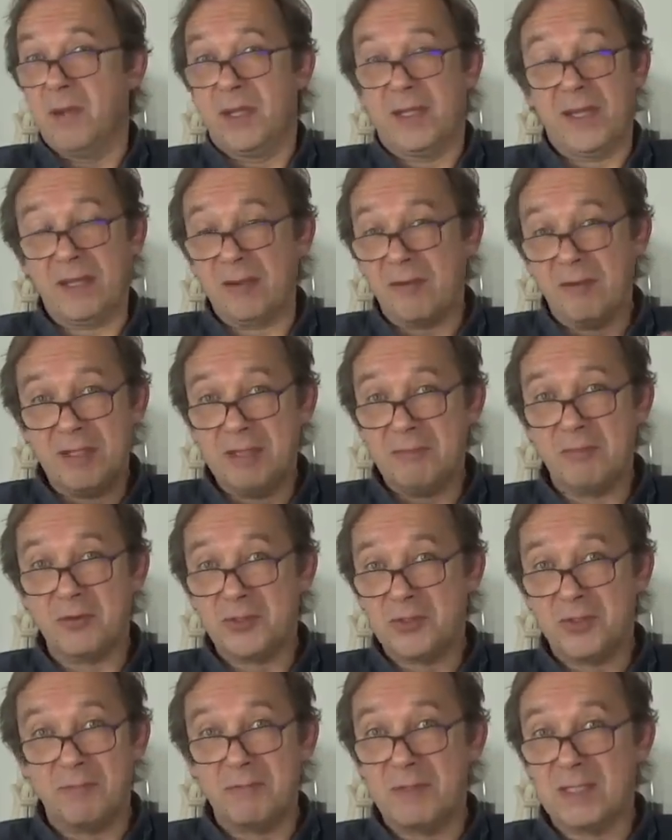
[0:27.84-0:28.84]

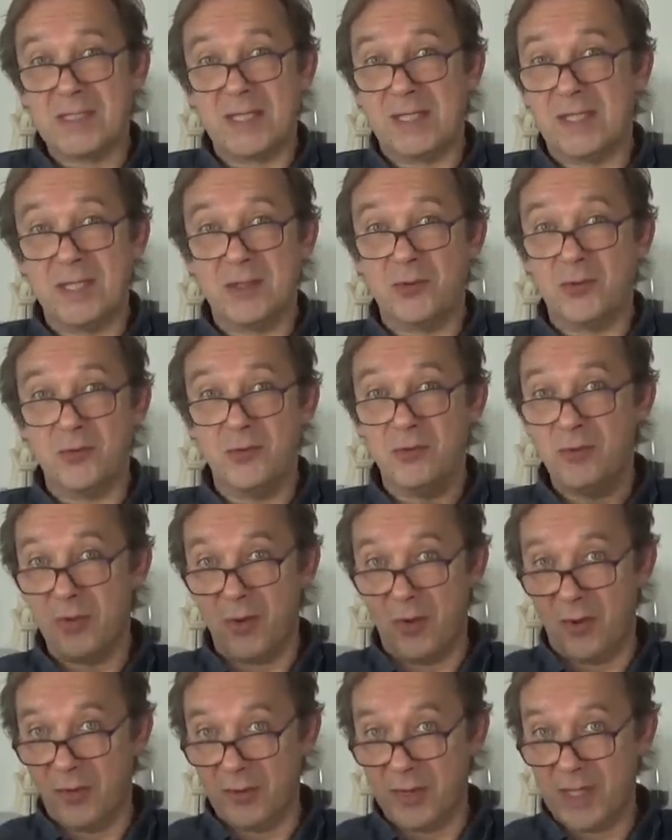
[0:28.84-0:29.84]
90% de mes inquiétudes
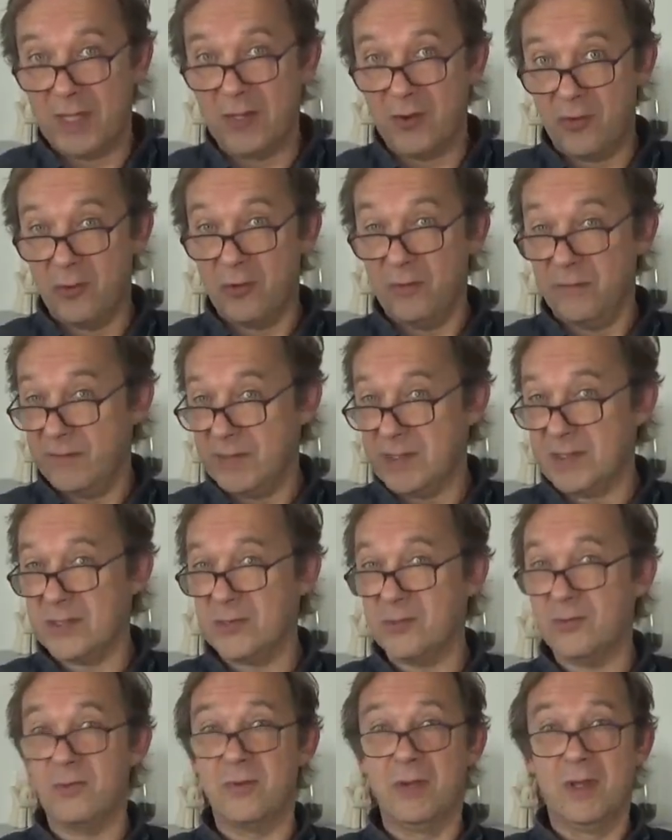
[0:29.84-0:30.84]
en ayant une
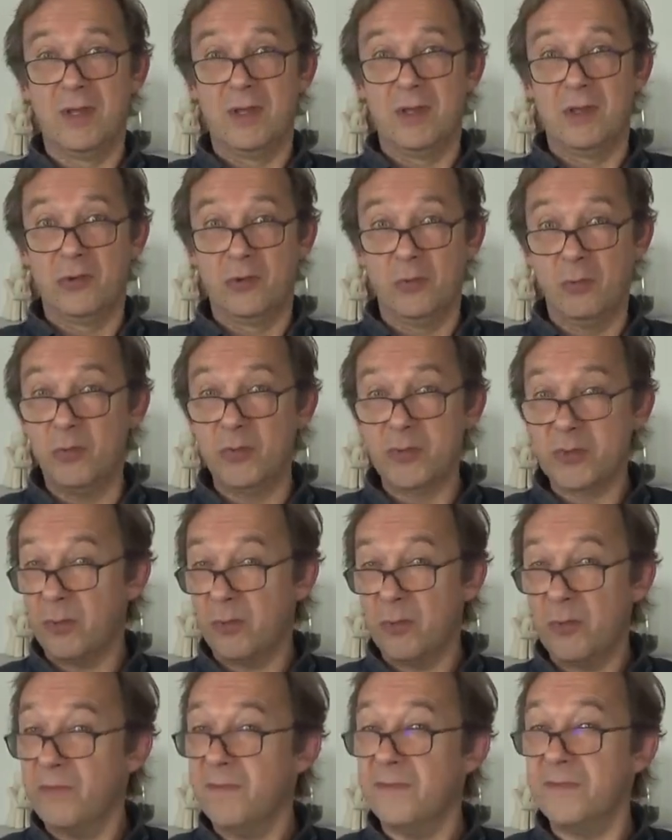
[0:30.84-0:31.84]
vision de plus en
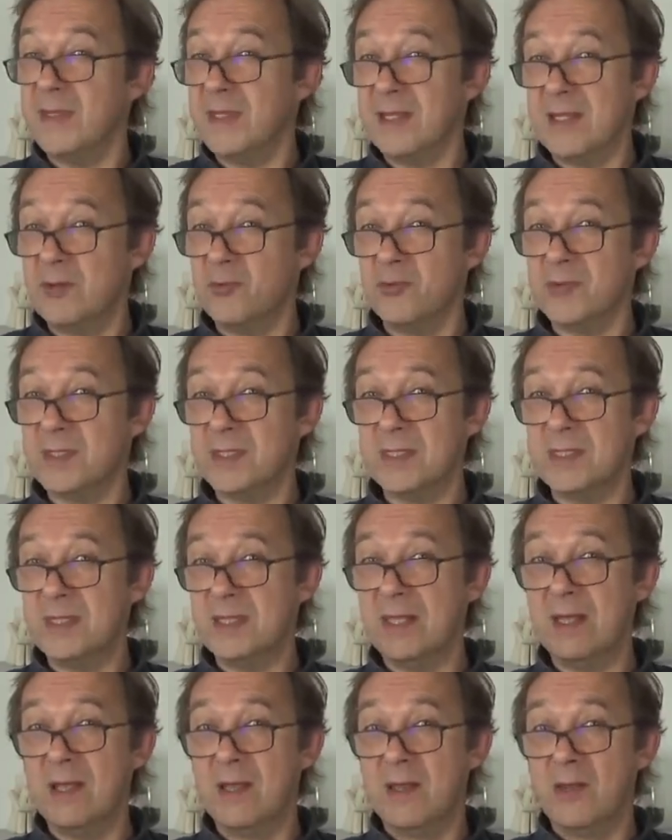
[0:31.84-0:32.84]
plus fine et
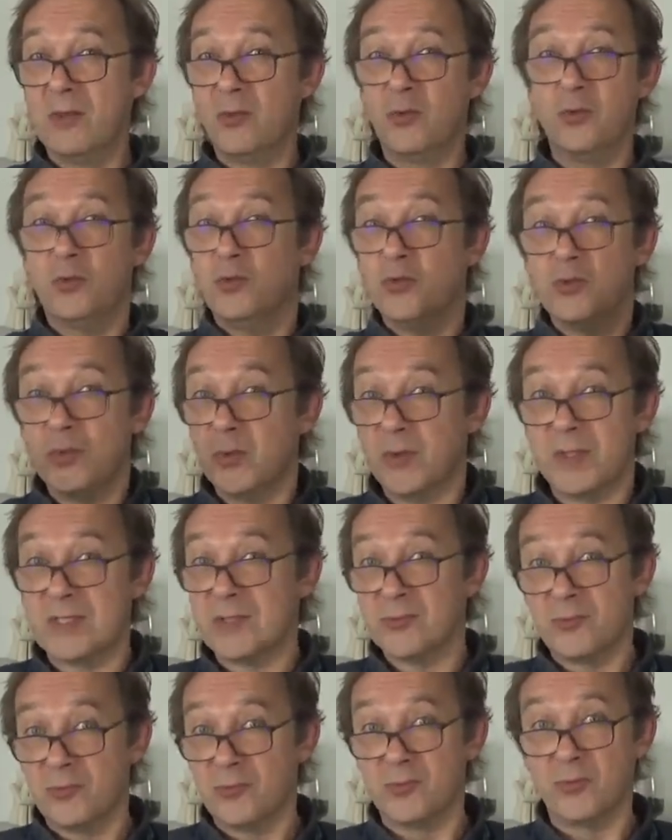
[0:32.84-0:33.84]
lucide de tous ceux qui
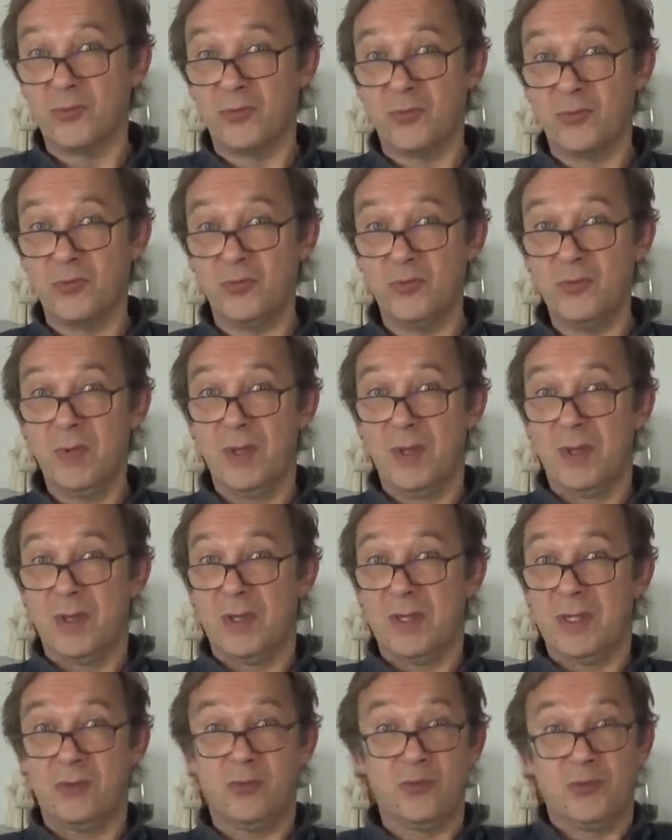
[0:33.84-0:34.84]
sont autour de nous
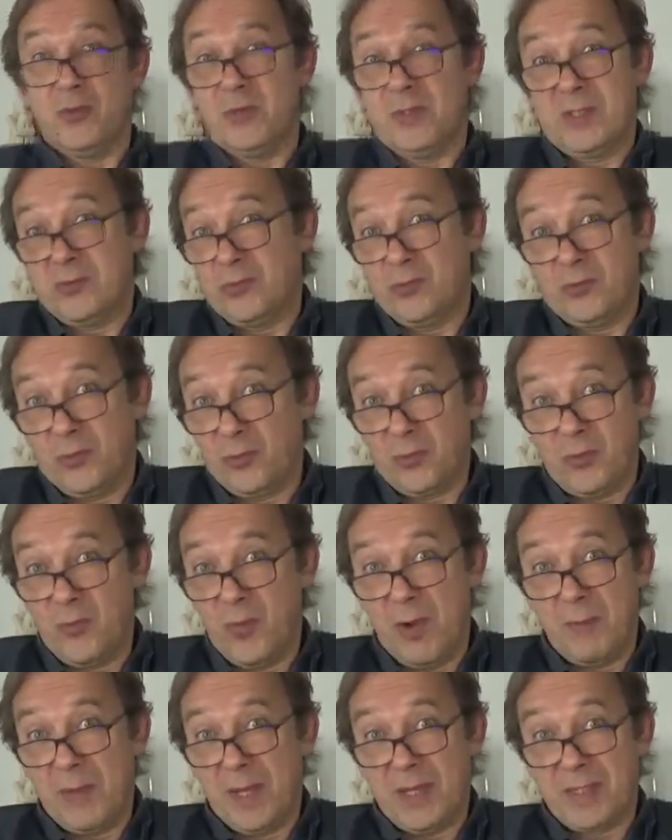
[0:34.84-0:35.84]
et tous ceux qui sont autour de
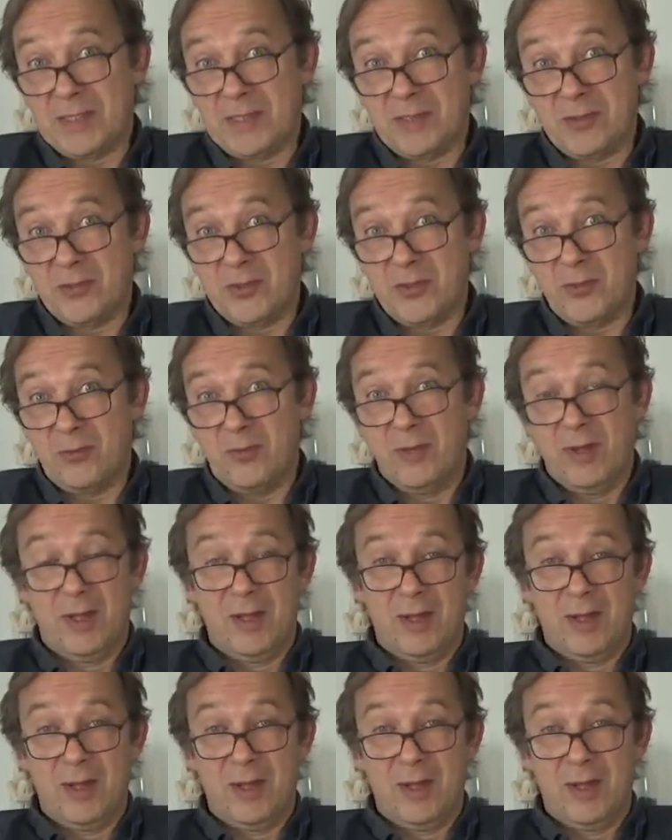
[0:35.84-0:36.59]
moi par extension.